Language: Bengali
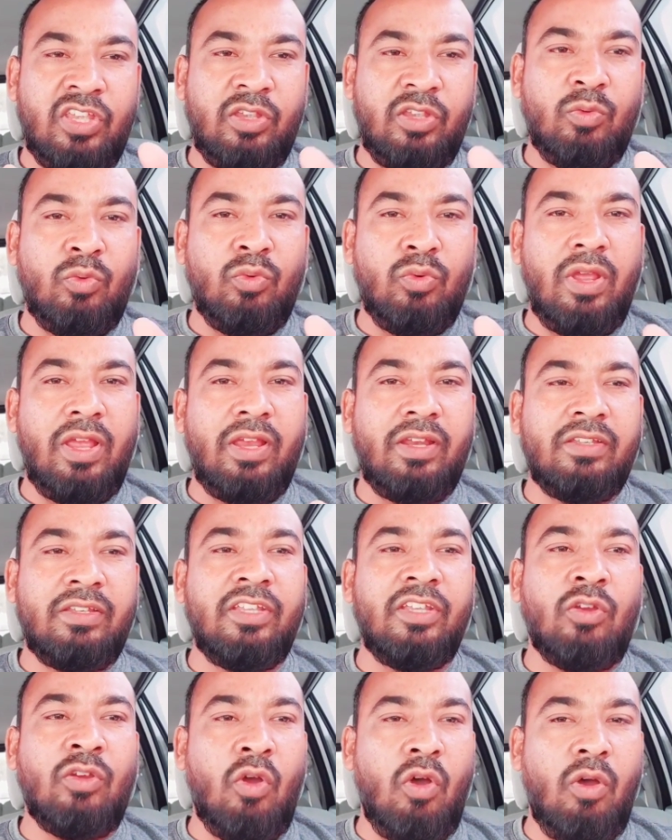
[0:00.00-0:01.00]
এসব
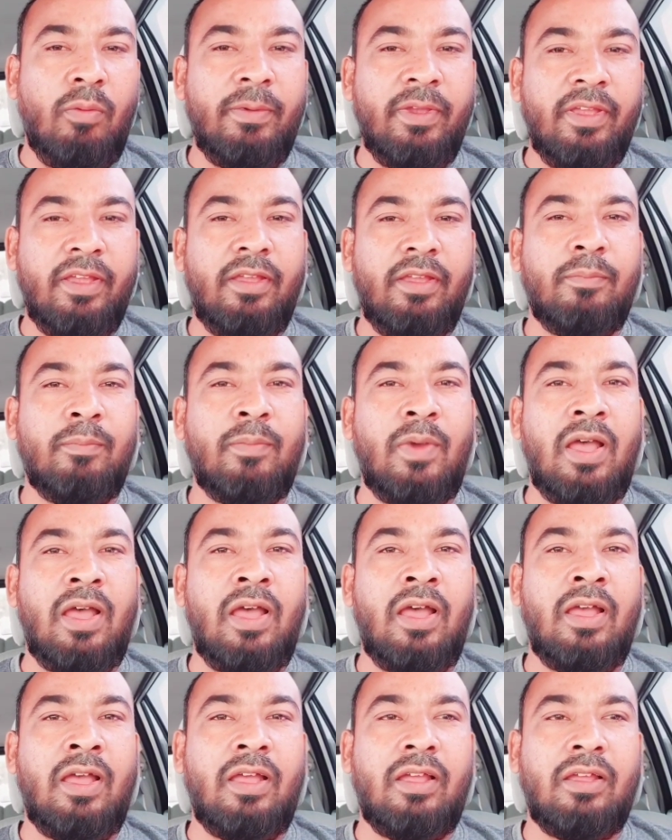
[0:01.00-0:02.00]
ধরনের ভুলগুলো যেন
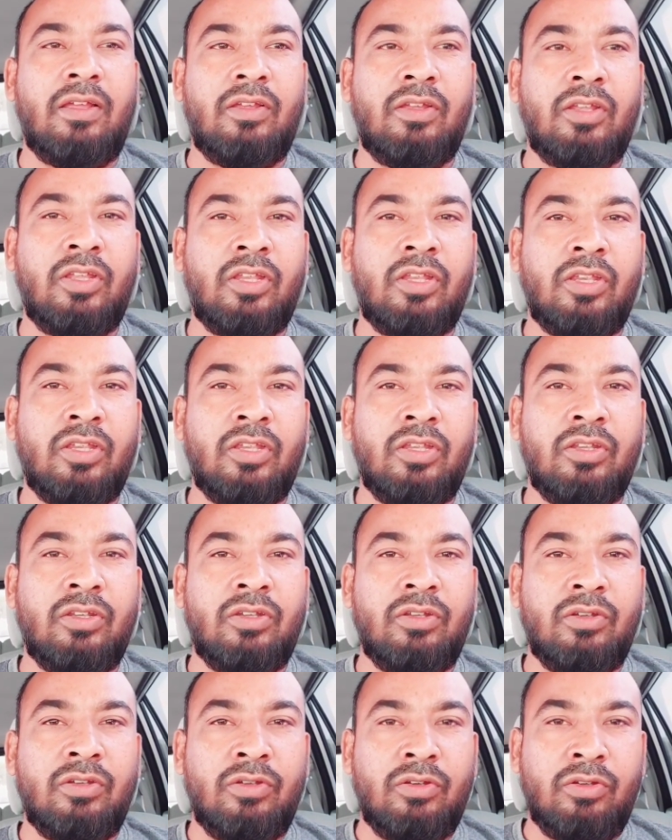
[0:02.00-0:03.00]
কোনো বাঙালি ভাই
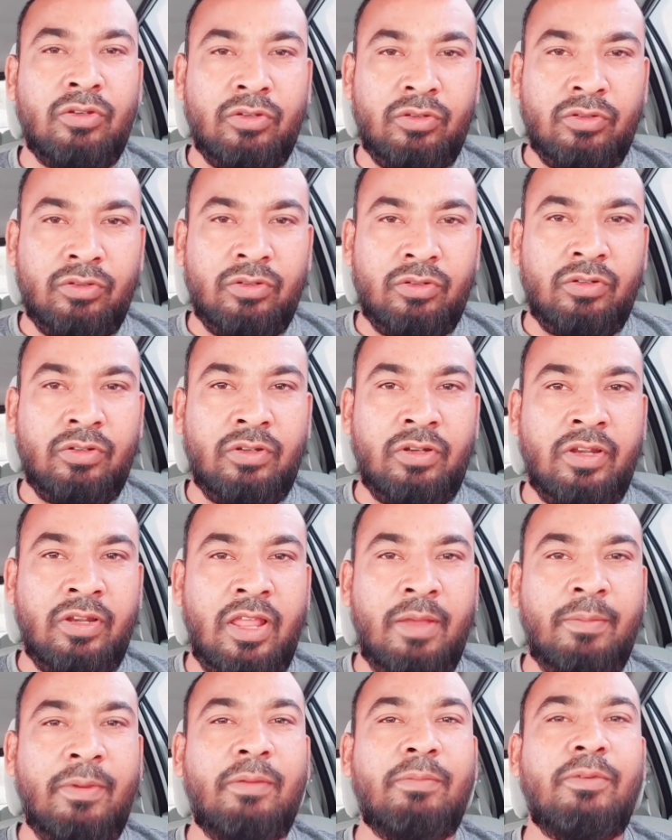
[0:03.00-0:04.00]
না করে
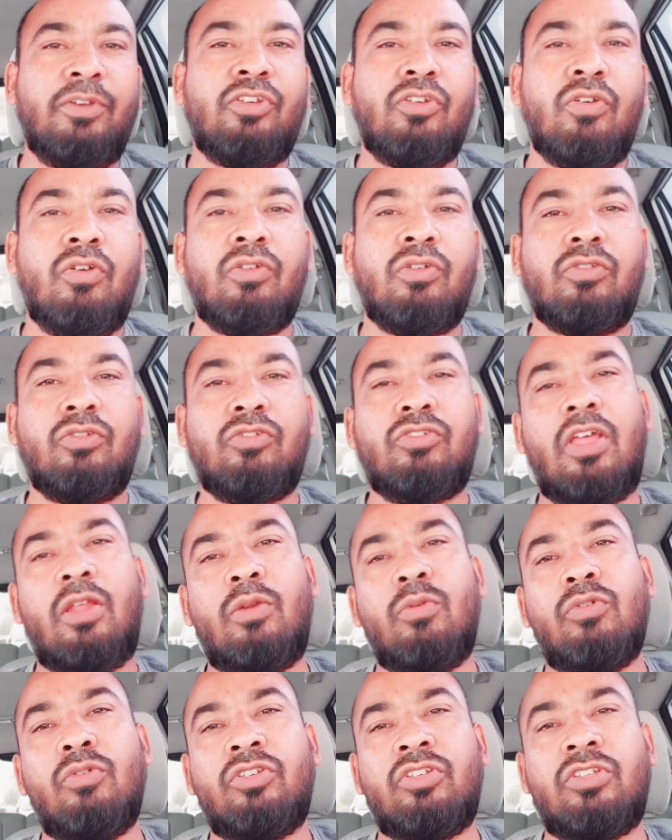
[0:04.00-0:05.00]
এত কষ্ট
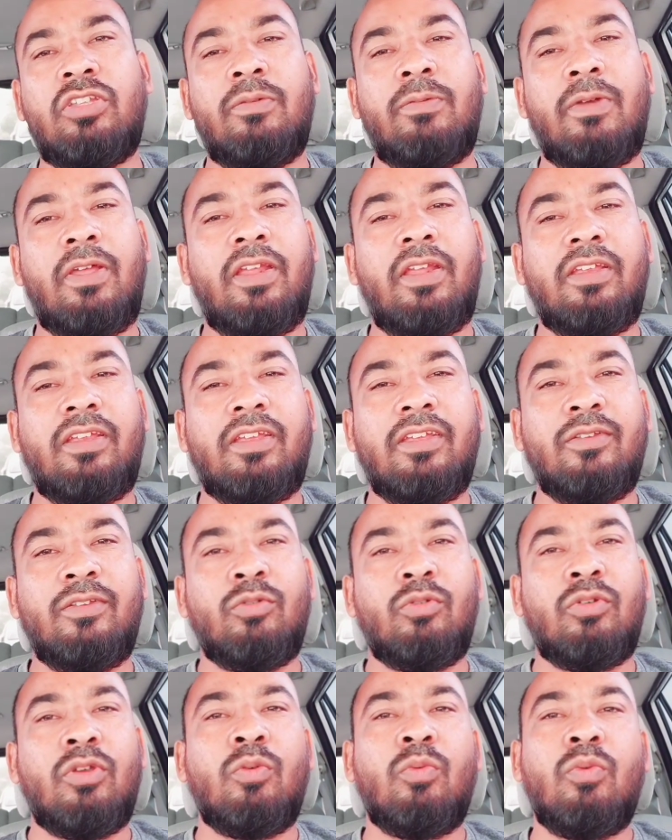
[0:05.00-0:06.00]
করে টাকা
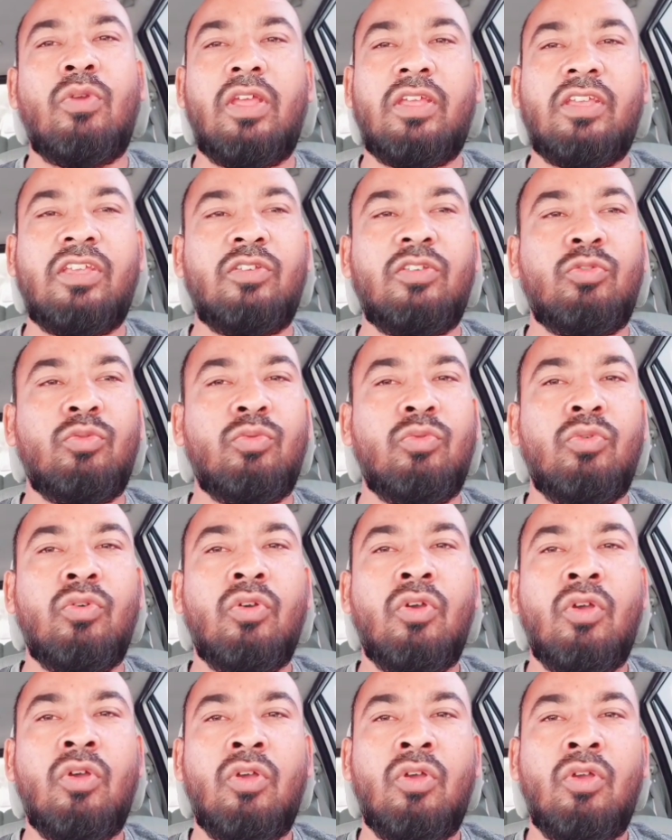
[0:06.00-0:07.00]
পয়সা
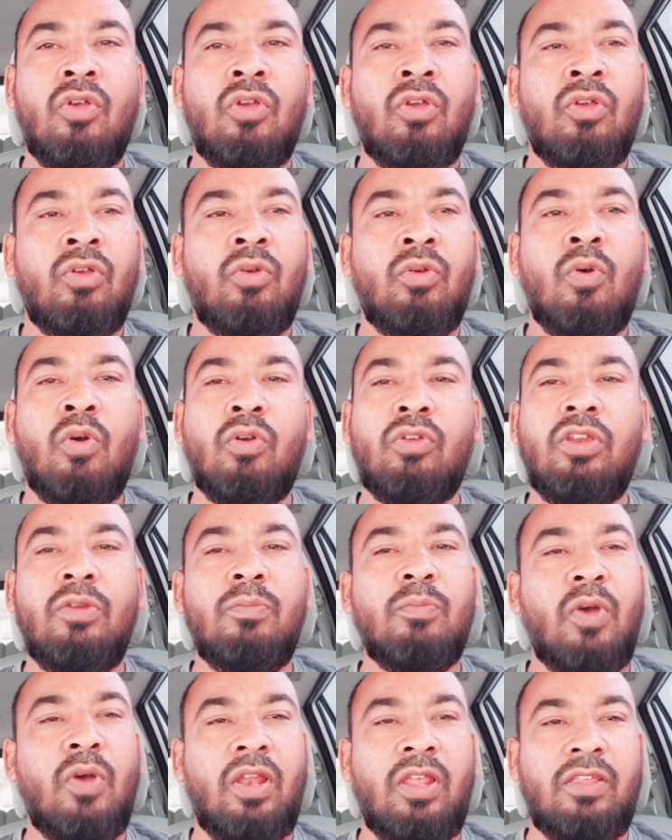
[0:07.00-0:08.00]
ম্যানেজ করে আপনি
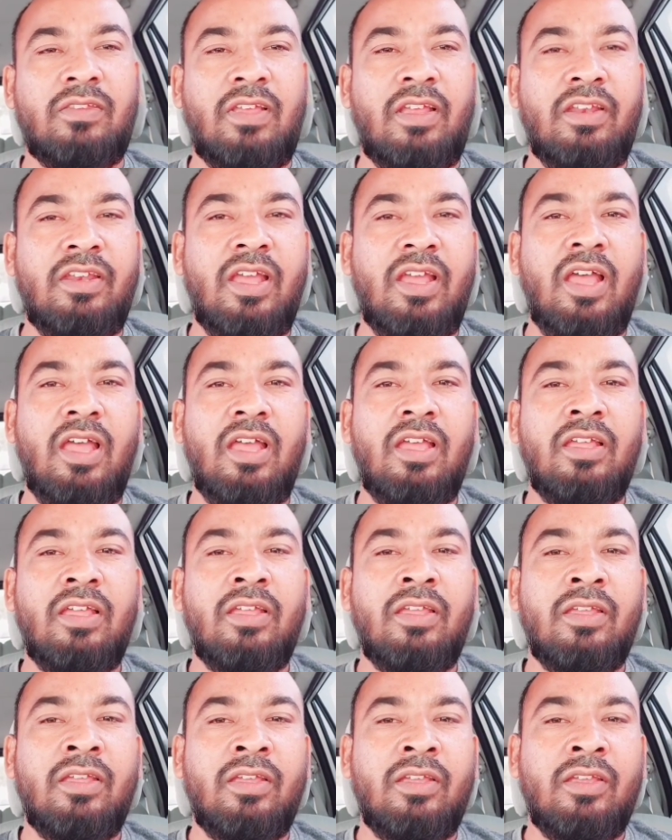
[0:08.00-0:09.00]

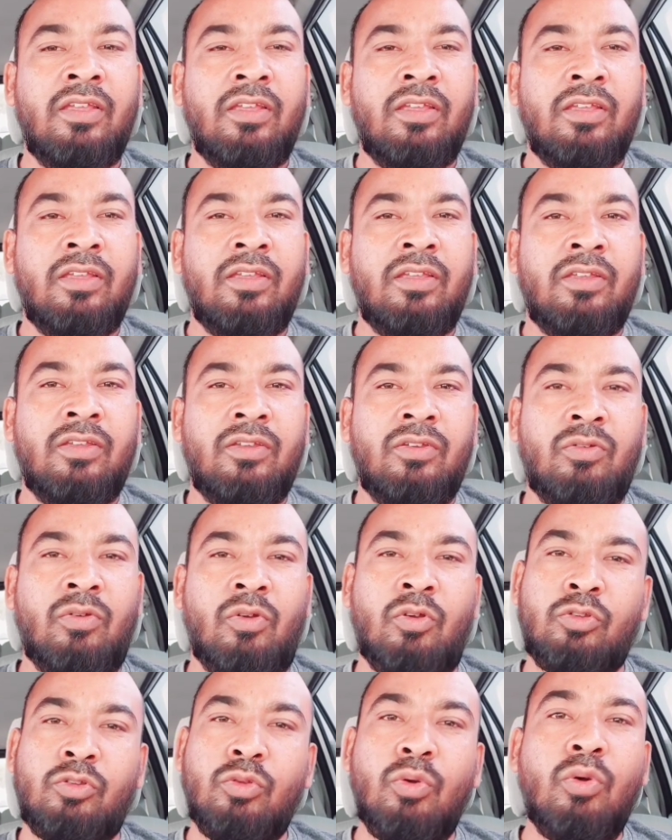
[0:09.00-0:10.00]
ডুবাই
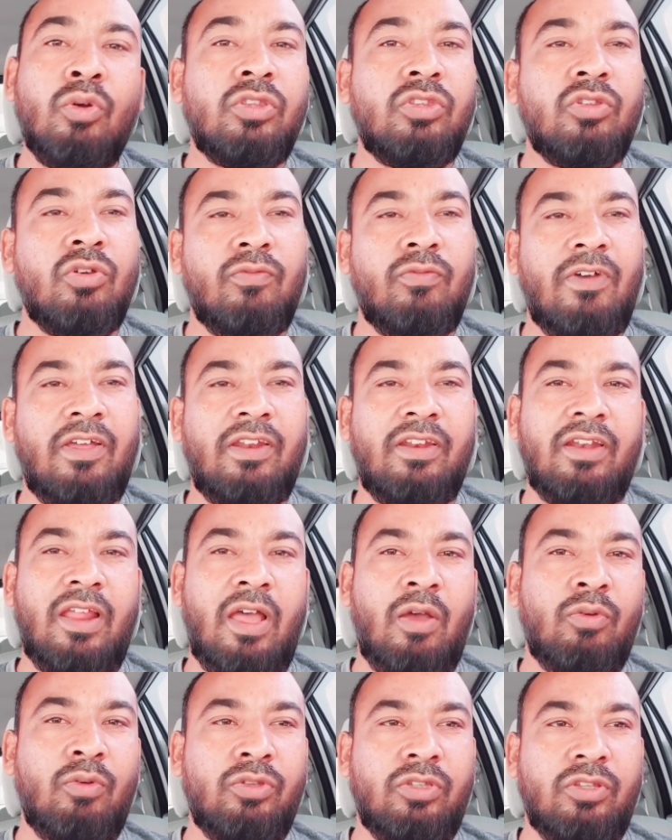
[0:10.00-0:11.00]
আসতেছেন
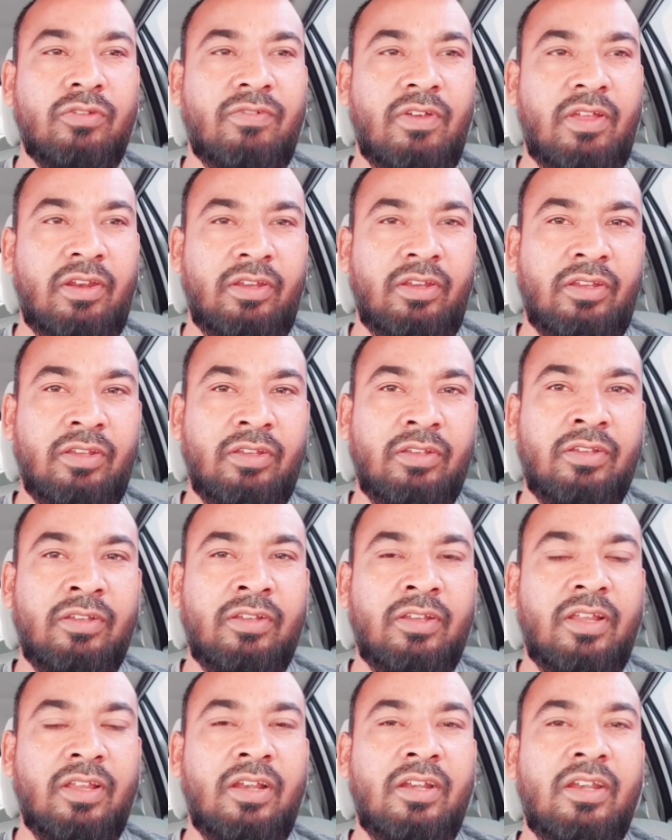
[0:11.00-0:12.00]

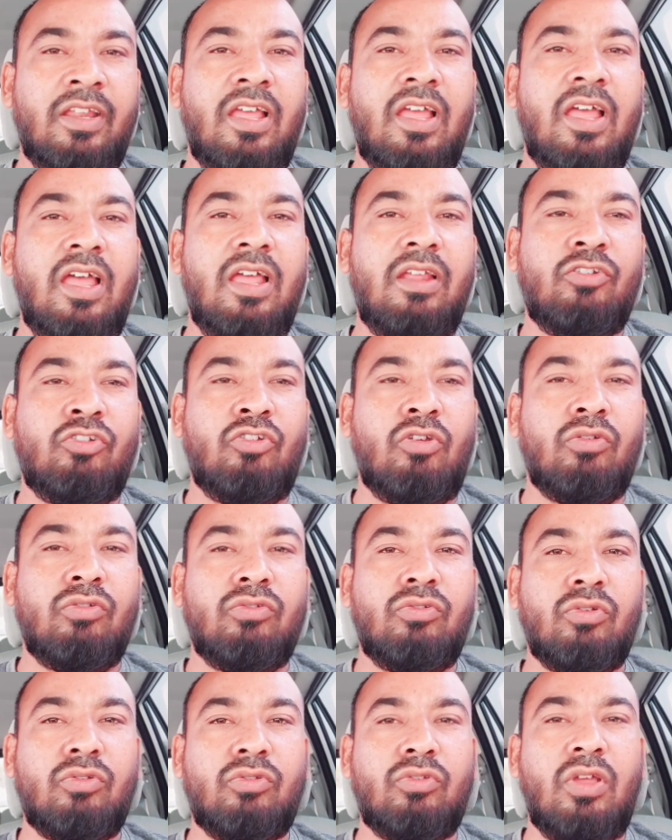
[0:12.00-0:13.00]
একবারে সব
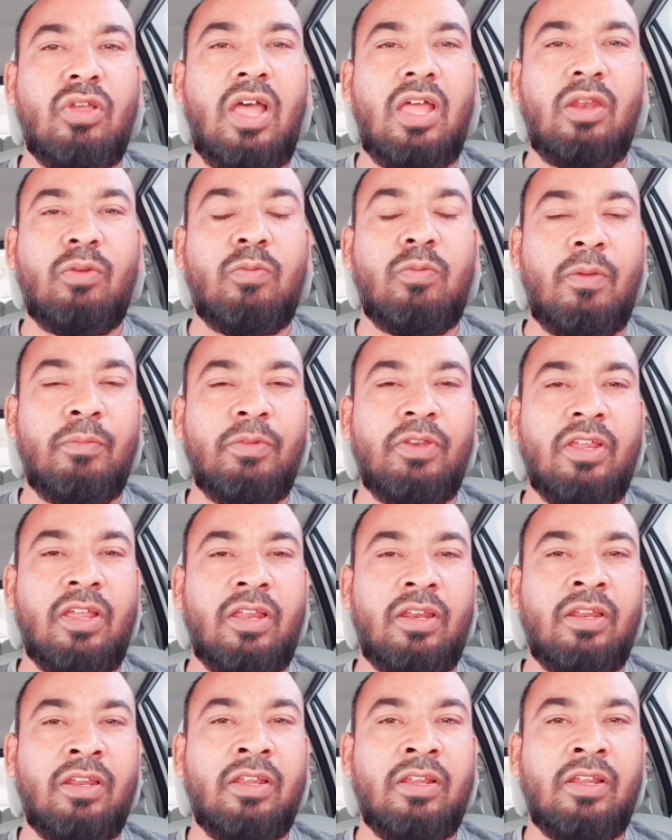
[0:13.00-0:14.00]
কিছু টাকা পয়সা
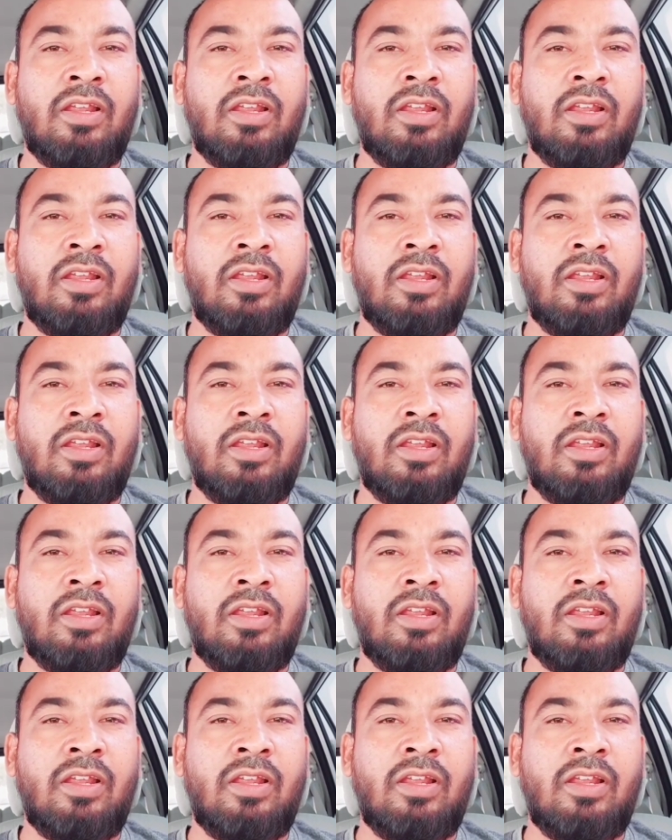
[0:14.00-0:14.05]
খরচ